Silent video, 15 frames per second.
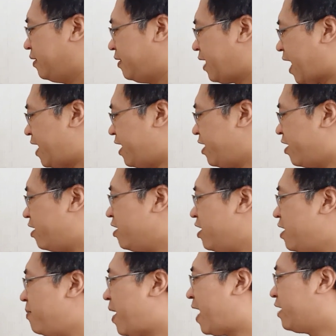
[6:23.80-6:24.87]
那两
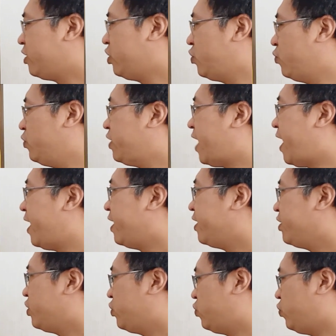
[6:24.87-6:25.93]
个马都
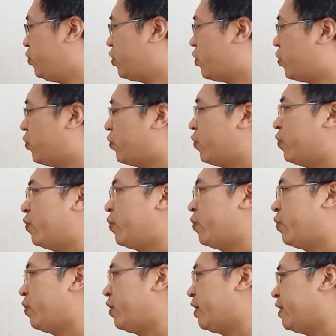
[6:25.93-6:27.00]
在居口，
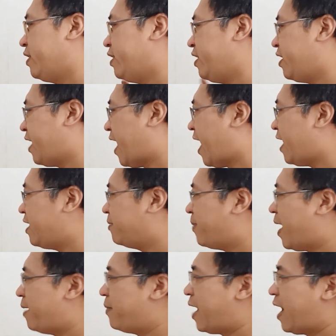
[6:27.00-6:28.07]
你看着
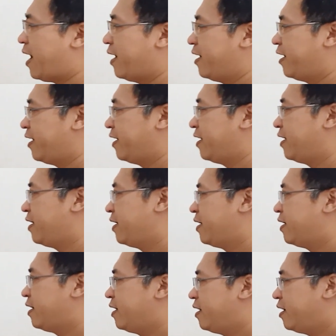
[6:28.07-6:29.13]
办吧。
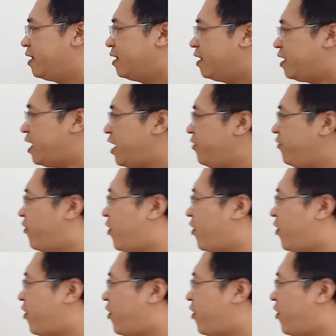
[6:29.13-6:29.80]
黑